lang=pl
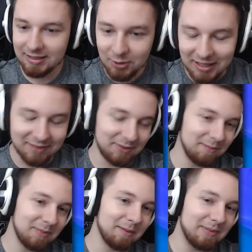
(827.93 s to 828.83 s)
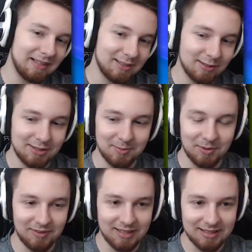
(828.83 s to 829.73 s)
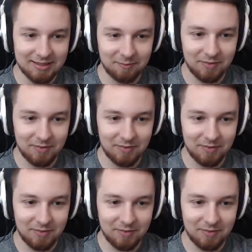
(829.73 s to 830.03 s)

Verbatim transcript: no nie wiem, papryk, co ci powiedzieć.